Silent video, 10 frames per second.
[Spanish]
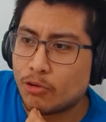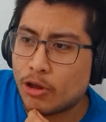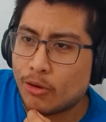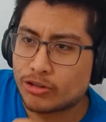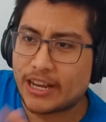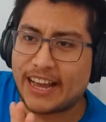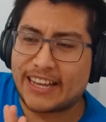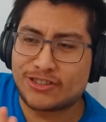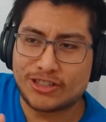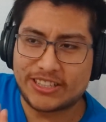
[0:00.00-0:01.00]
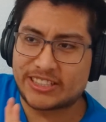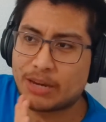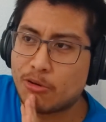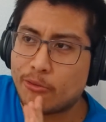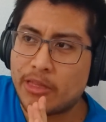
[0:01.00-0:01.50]
bueno, o sea, la canción
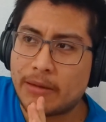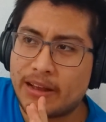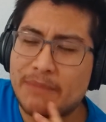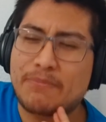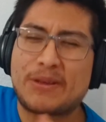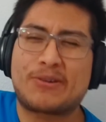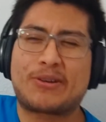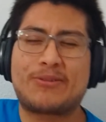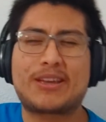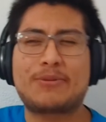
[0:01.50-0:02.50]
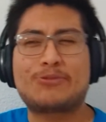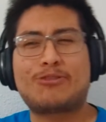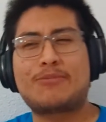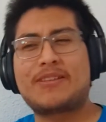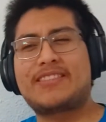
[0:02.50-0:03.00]
está muy buena, ¿vale? Pero creo que
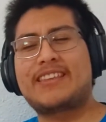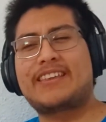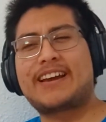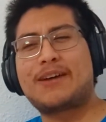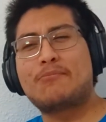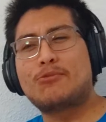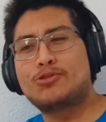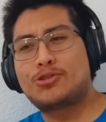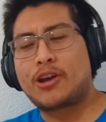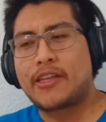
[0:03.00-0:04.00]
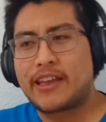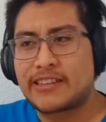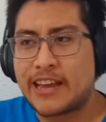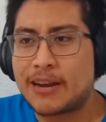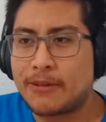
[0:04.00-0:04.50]
visualmente deja mucho que
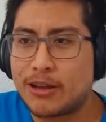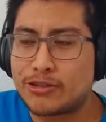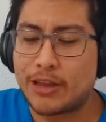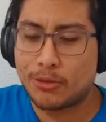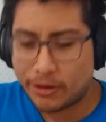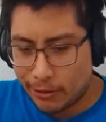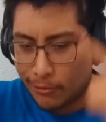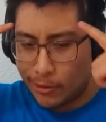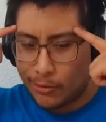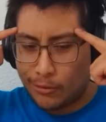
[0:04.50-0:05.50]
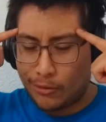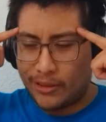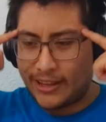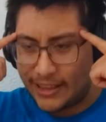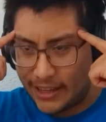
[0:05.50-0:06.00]
desear, ¿vale? O sea, no recuerdo
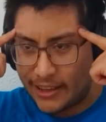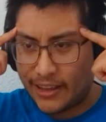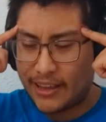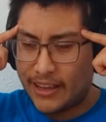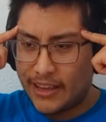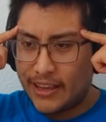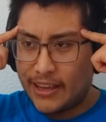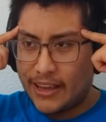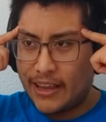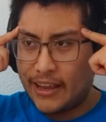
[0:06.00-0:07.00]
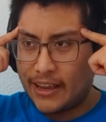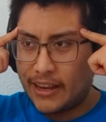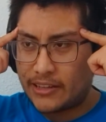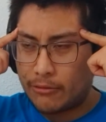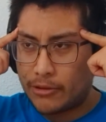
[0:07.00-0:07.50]
con detalle
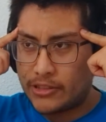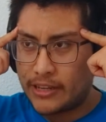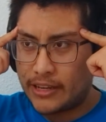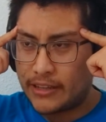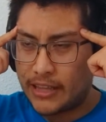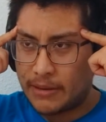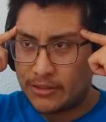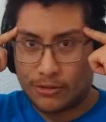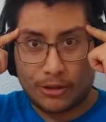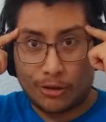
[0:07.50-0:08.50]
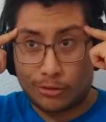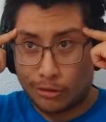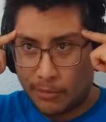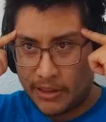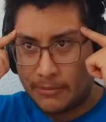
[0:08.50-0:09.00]
eh, las secuencias de animación de los
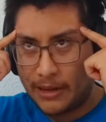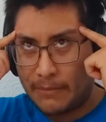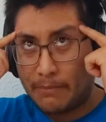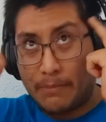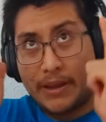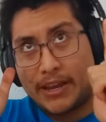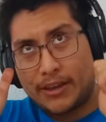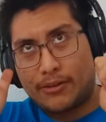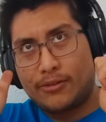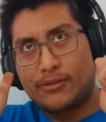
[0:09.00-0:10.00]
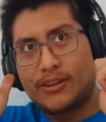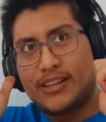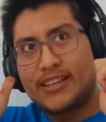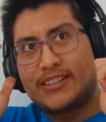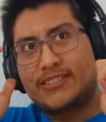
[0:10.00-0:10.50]
otros openings, ¿vale? Pero
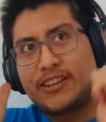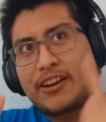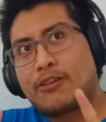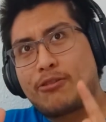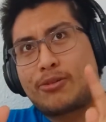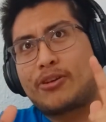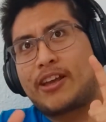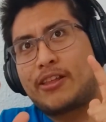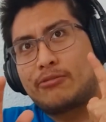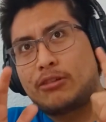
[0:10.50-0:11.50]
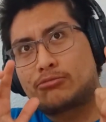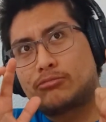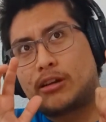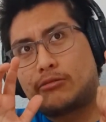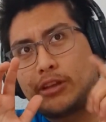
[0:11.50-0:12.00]
sí que recuerdo que eran una,
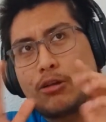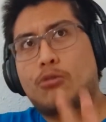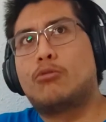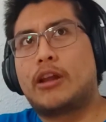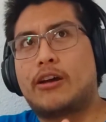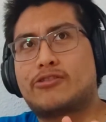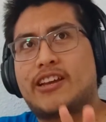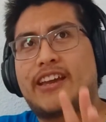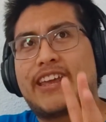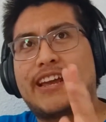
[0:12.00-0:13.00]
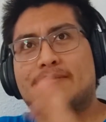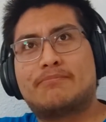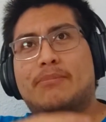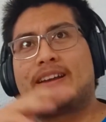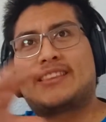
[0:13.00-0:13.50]
una, locura. O sea, que
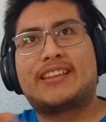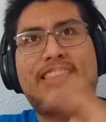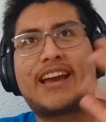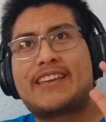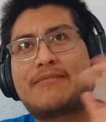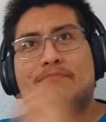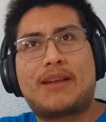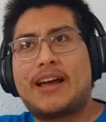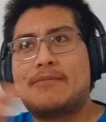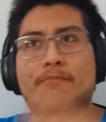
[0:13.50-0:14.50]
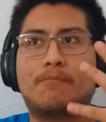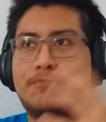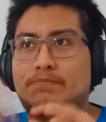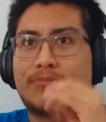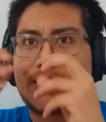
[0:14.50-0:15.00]
eran bastante ahí en
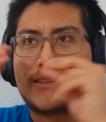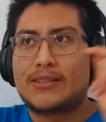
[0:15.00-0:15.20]
plan